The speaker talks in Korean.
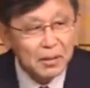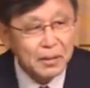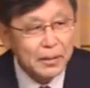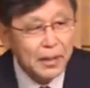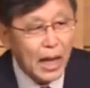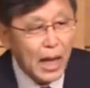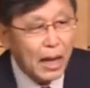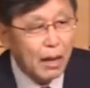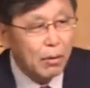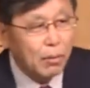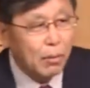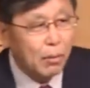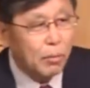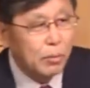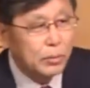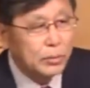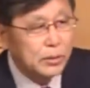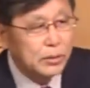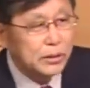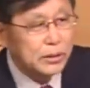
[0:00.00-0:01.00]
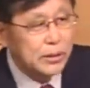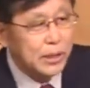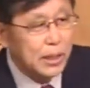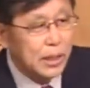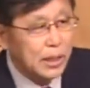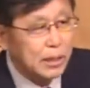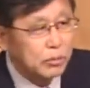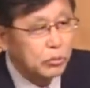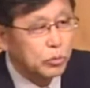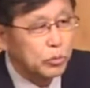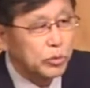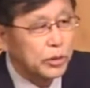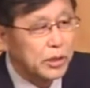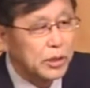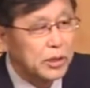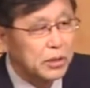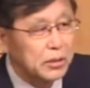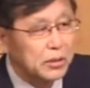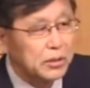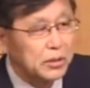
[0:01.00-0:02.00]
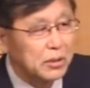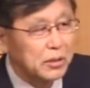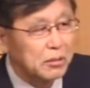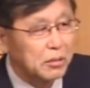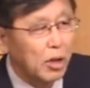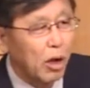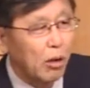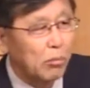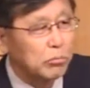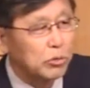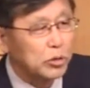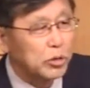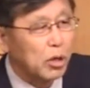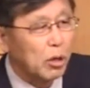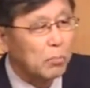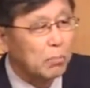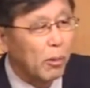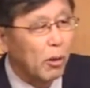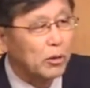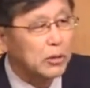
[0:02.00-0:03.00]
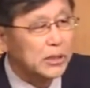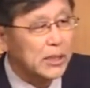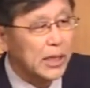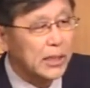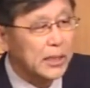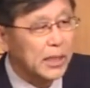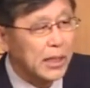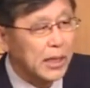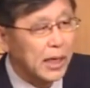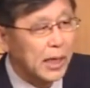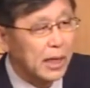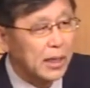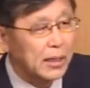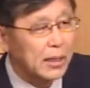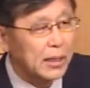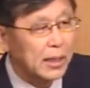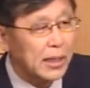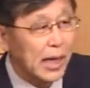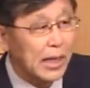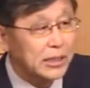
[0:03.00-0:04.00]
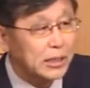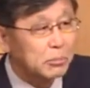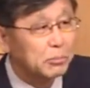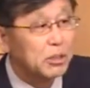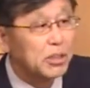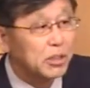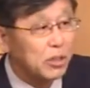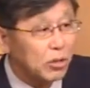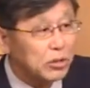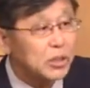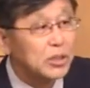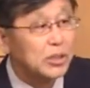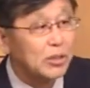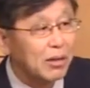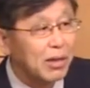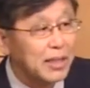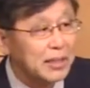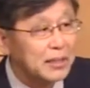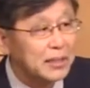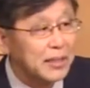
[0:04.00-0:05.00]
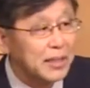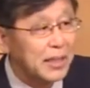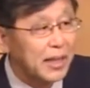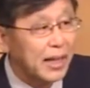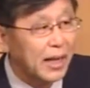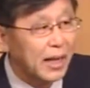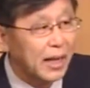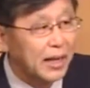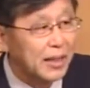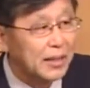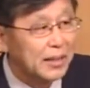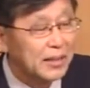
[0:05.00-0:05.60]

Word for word: 나 혼자 누리기는 너무 더 벅차니까 가슴이 터질 것 같으니까